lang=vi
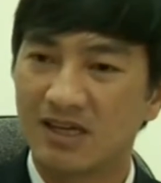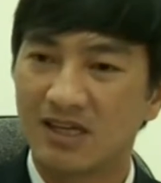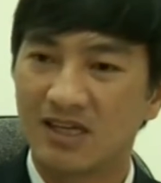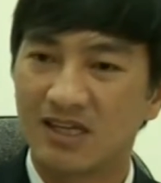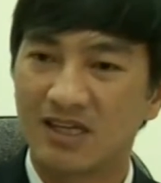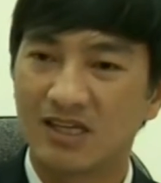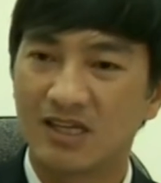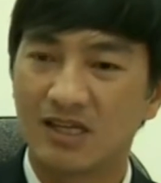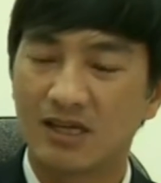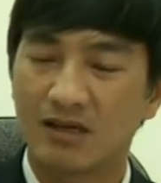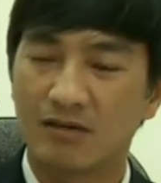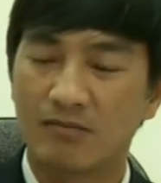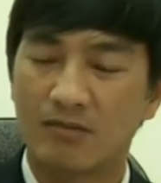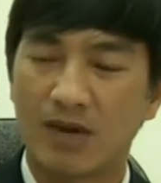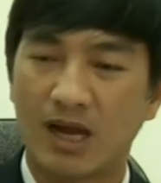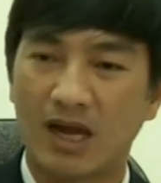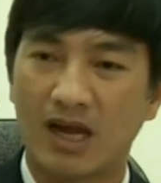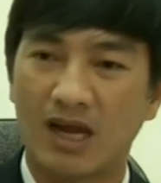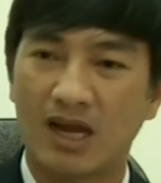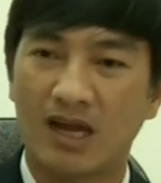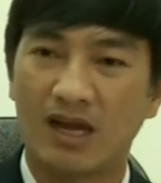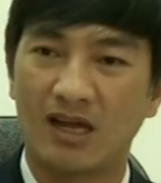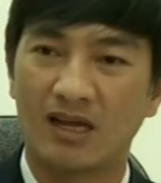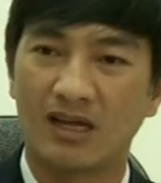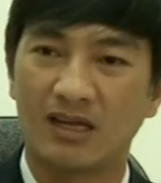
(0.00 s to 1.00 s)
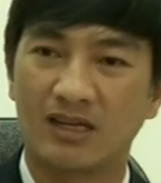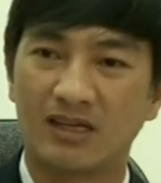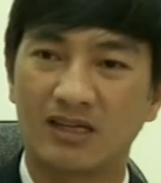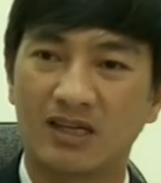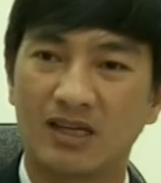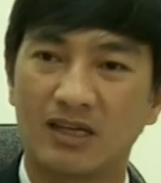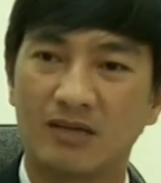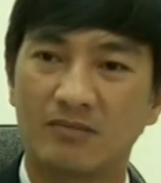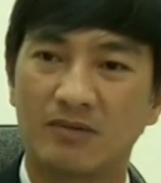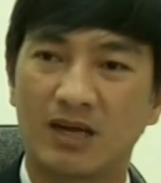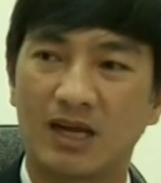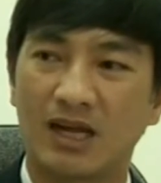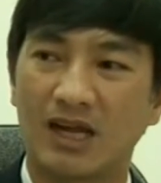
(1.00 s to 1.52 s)
nhưng mà
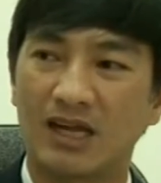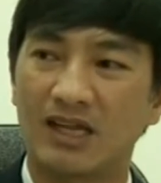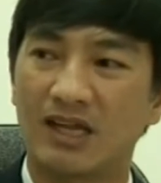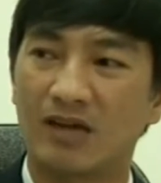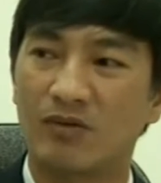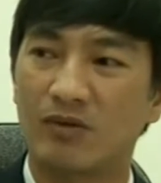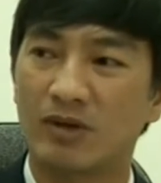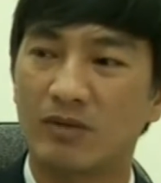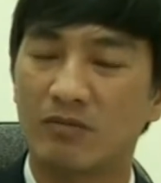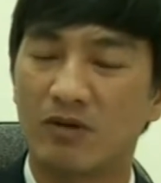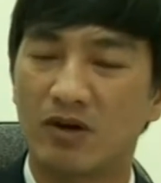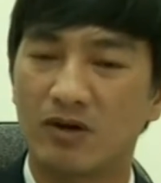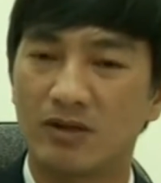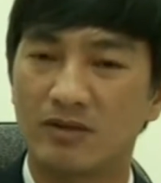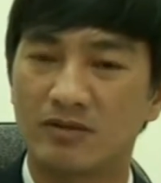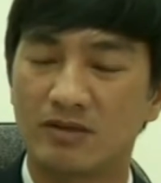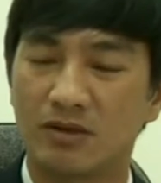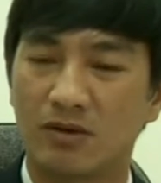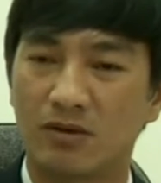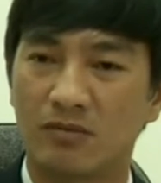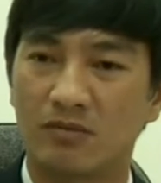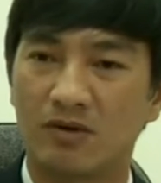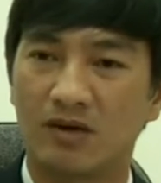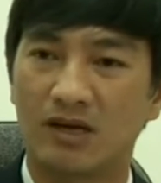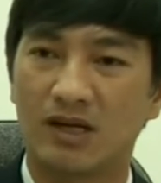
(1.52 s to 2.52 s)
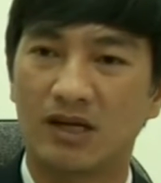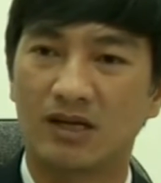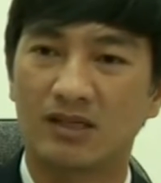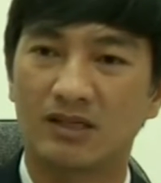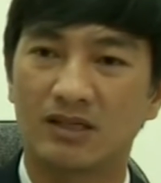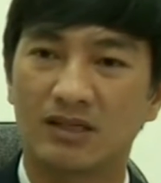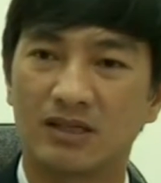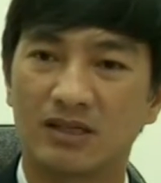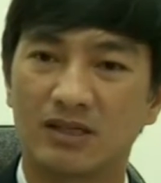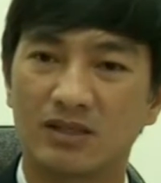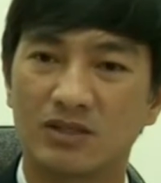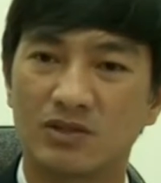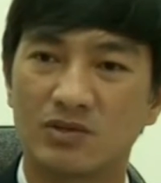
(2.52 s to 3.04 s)
khi mà đã giải quyết bảo hiểm xã hội một lần
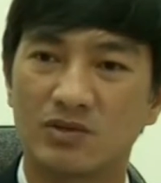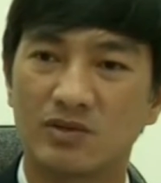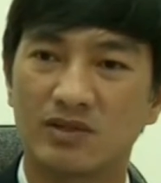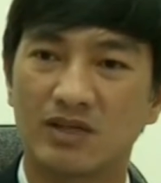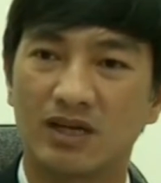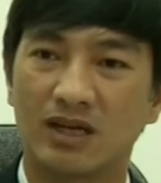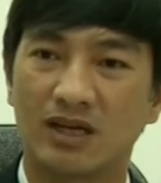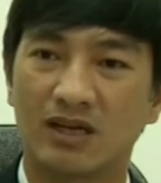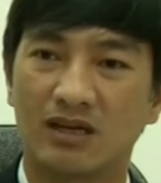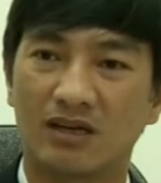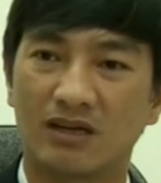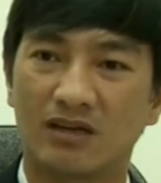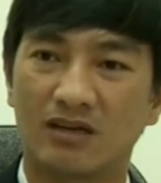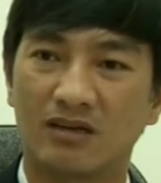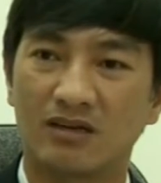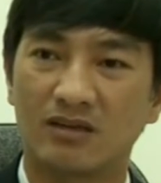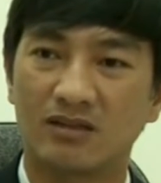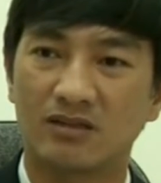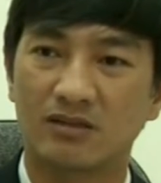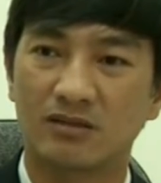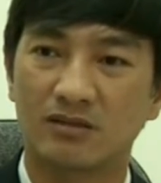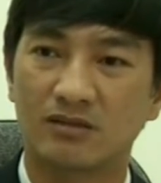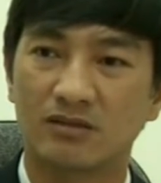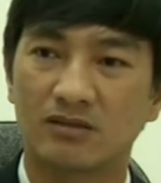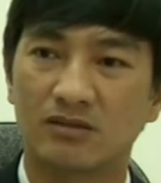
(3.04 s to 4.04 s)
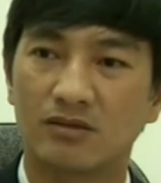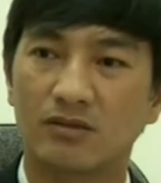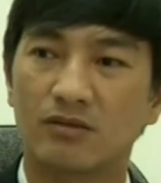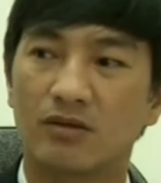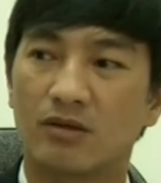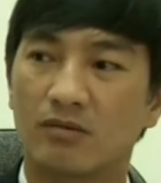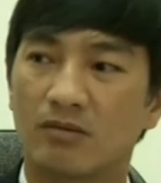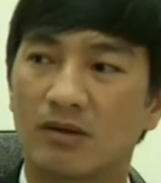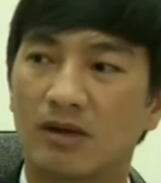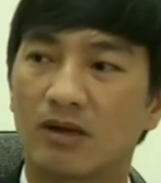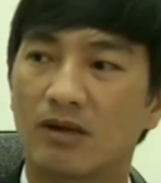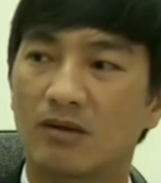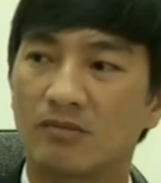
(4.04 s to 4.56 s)
thì cái số tiền nó nói
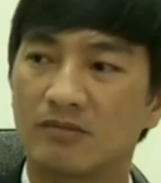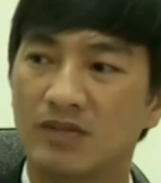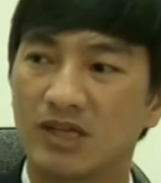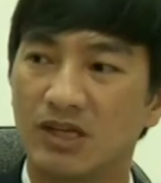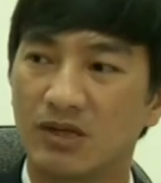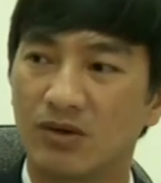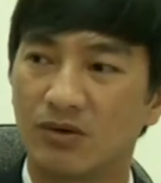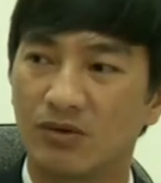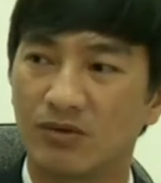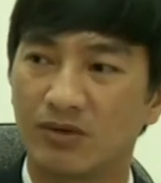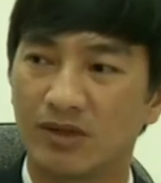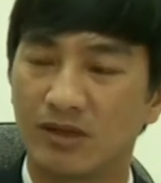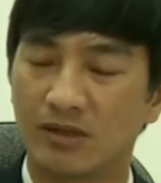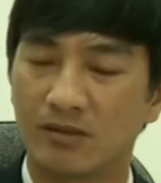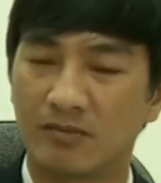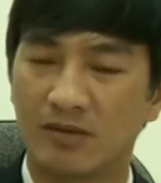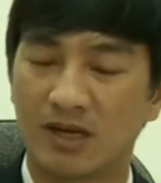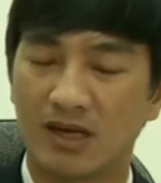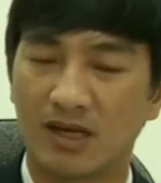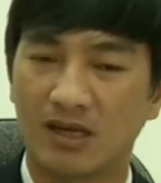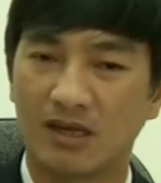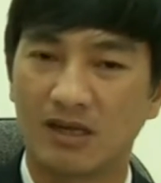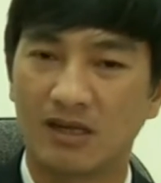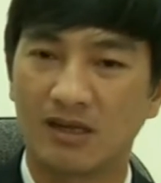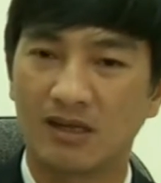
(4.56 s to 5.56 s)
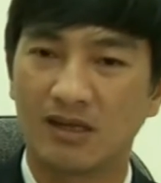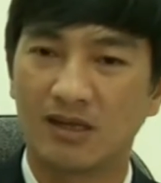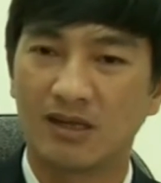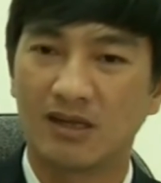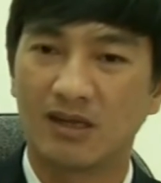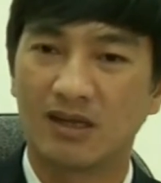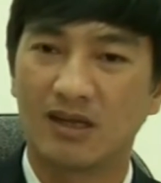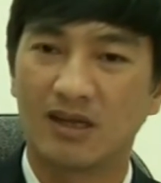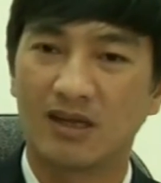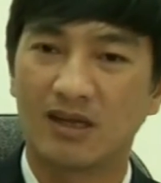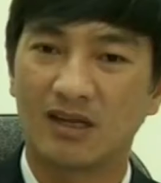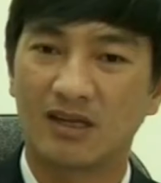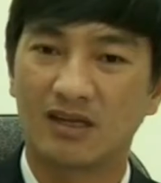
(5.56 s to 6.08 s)
chung là không nhiều nhưng mà
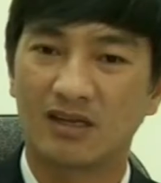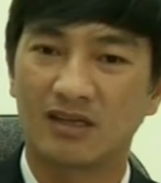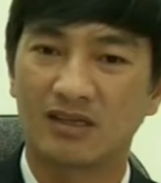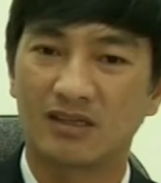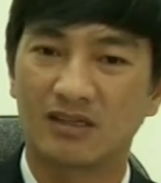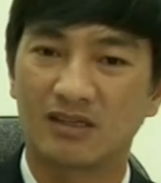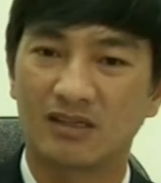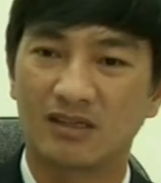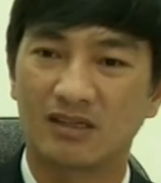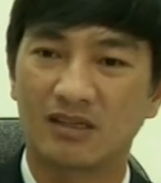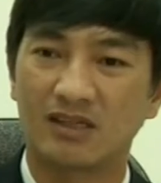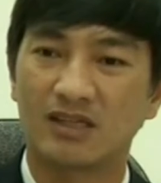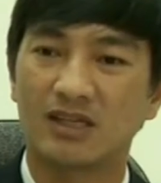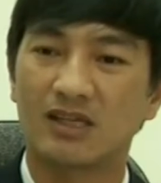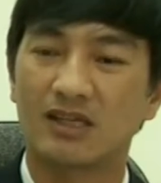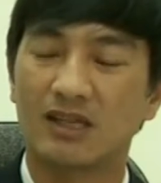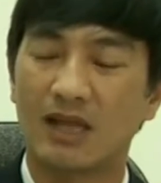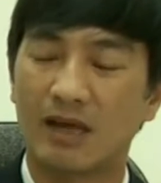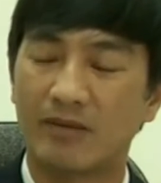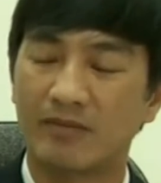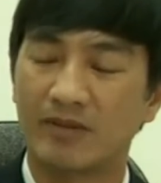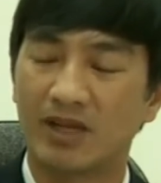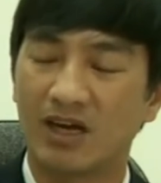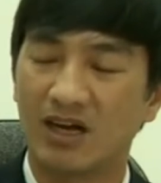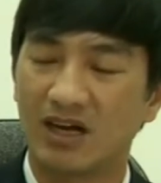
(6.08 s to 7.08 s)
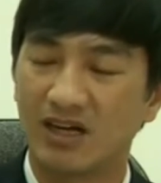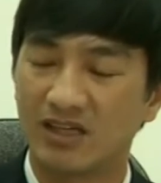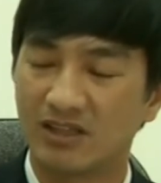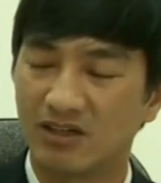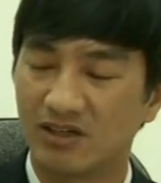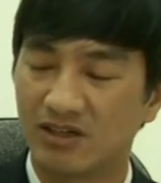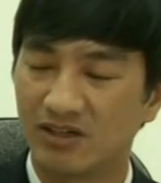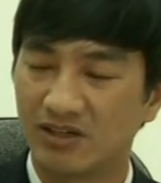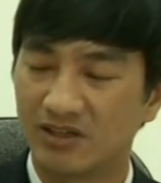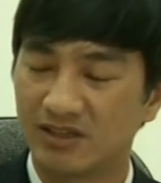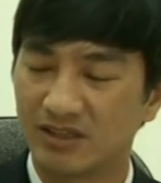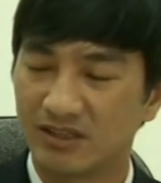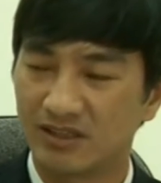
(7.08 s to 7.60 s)
à, nó chỉ tạm thời
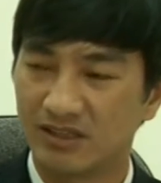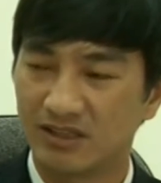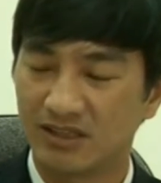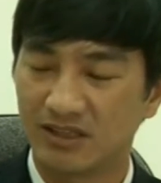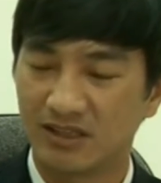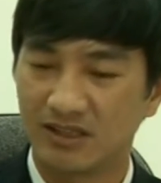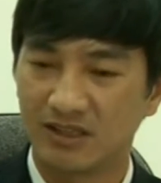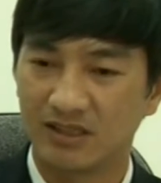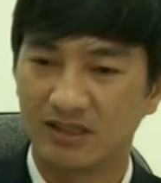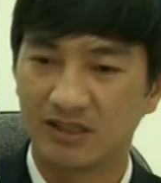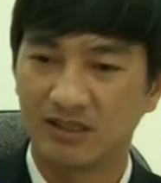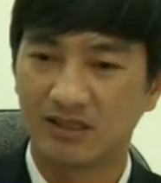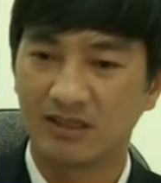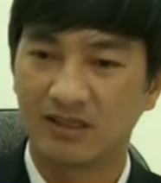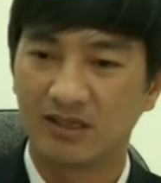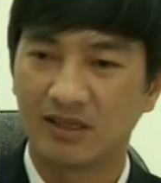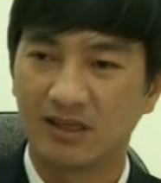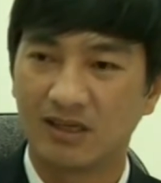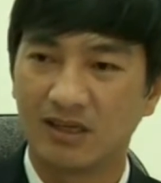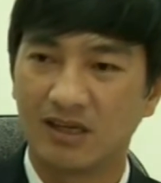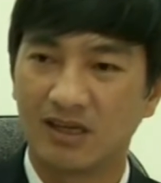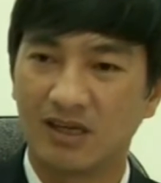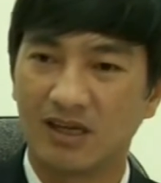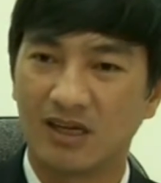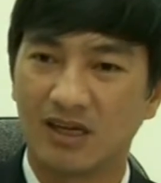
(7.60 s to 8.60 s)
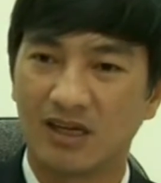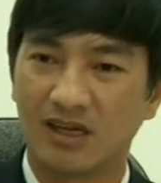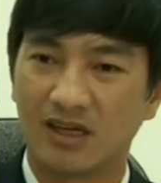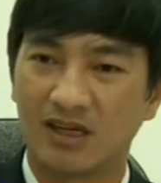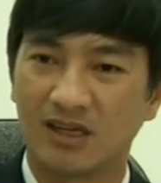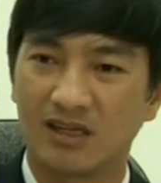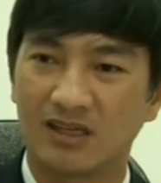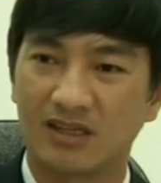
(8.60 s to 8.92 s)
thôi thì à,